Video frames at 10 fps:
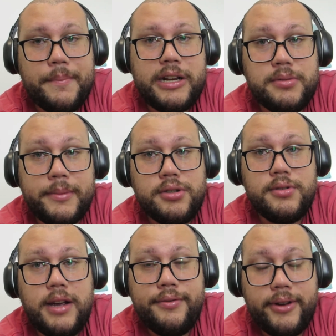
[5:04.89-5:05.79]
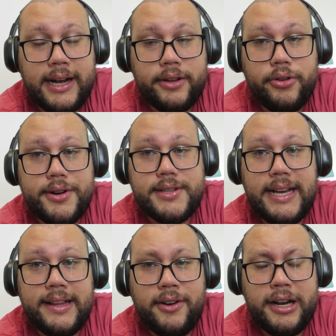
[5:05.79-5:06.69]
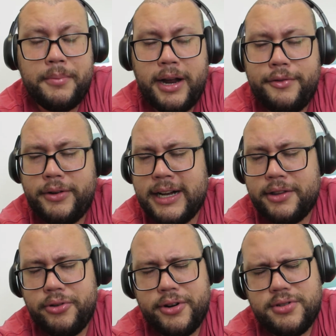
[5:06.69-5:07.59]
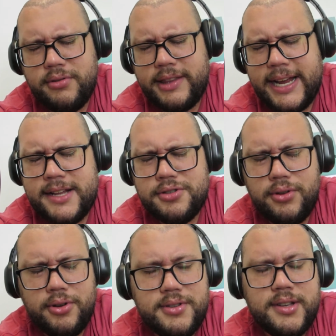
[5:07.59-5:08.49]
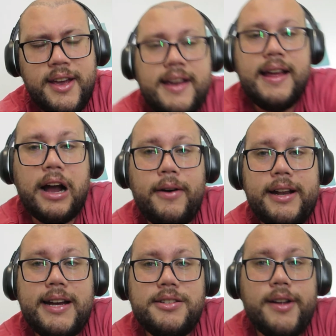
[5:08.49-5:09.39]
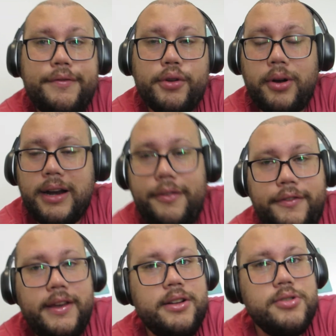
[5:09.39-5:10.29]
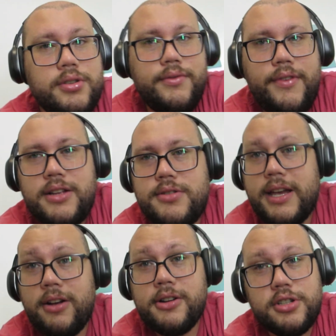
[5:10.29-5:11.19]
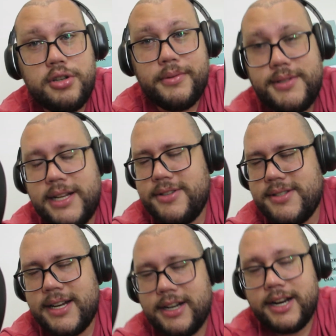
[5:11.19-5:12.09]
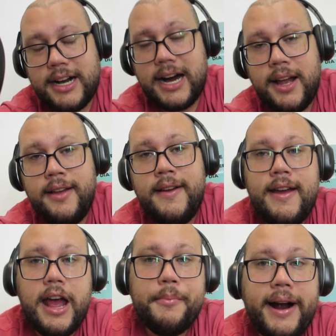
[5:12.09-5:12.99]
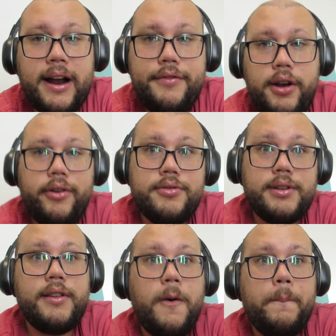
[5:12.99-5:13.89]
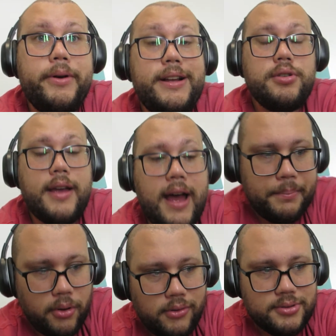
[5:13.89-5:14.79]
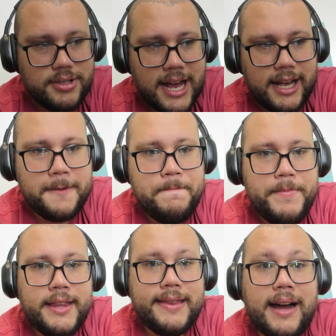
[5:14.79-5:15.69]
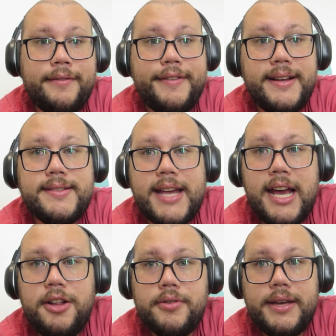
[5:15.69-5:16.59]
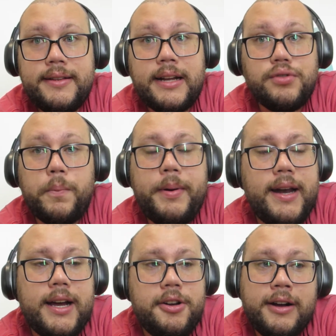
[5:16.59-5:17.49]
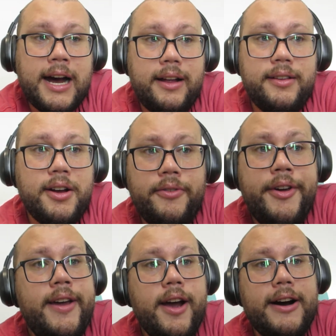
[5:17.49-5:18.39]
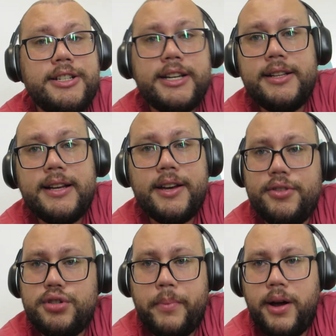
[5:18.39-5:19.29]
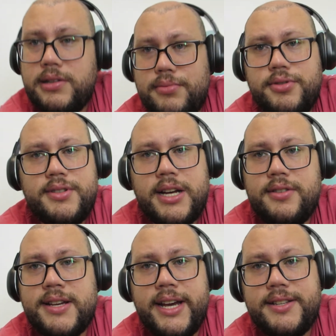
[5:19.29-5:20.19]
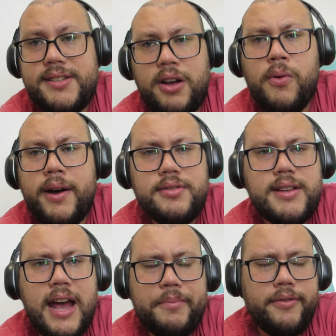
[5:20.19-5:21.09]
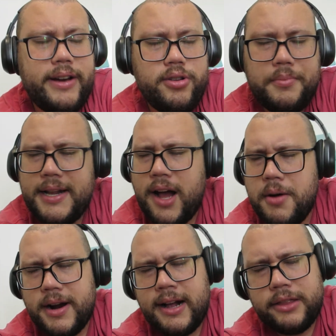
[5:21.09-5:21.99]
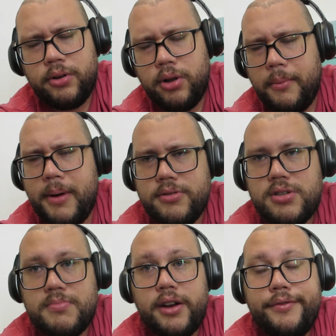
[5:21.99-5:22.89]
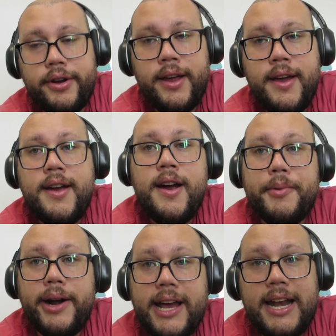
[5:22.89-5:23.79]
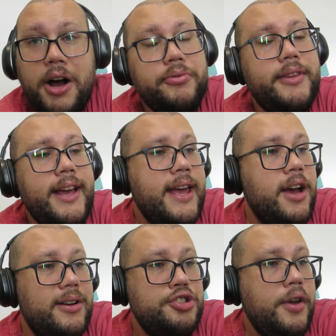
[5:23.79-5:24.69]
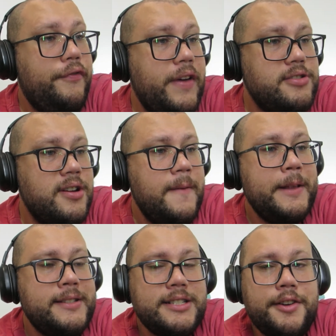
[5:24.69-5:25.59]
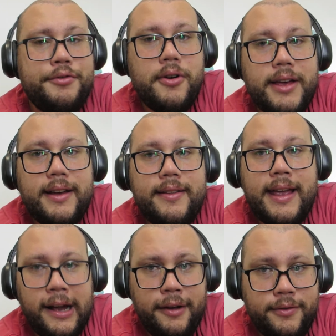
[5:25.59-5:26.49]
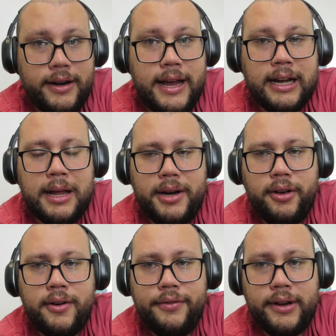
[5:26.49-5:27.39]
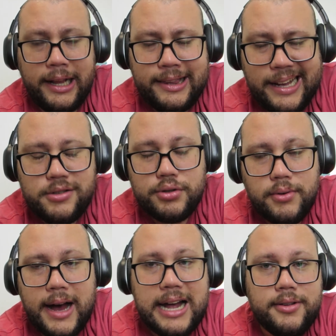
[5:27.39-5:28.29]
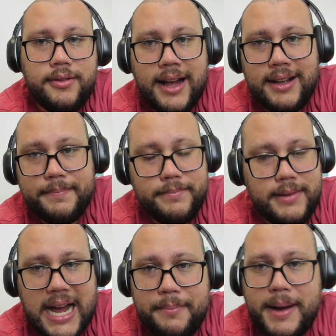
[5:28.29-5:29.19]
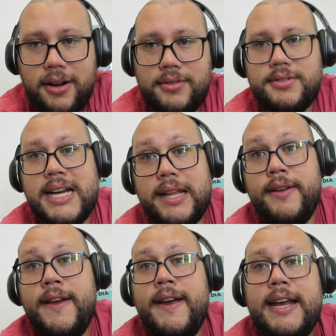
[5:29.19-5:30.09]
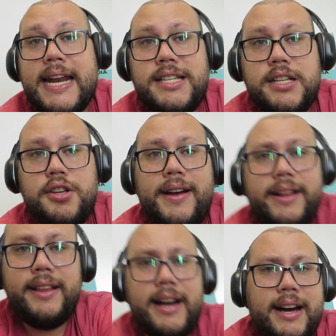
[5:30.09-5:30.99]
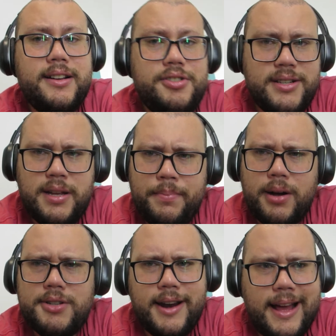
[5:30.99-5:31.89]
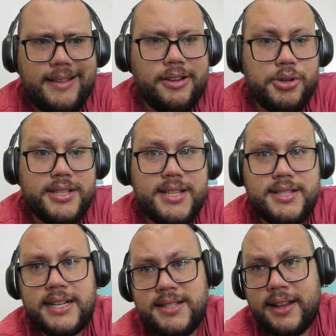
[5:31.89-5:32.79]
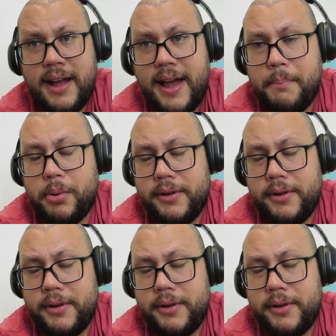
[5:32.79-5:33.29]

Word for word: Principalmente do iPhone 14, aí, quem está olhando para o iPhone 14, o 13, o 12, a qualidade da fotografia, dos vídeos, quem gosta de postar no Instagram, cara, é maravilhoso. Então por isso que a Apple consegue tá vencendo e tá superando, cara. Então, eu acho que daqui nos próximos anos aí, cinco anos, a Apple vai dominar o mercado global de smartphone, porque não tem erro, é difícil. Você já viu alguém que tem iPhone reclamando que o iPhone tá zoado, tá, tá bagunçado? Né? Se tiver dentro da garantia, você pode ir lá, ter toda a assistência da Apple.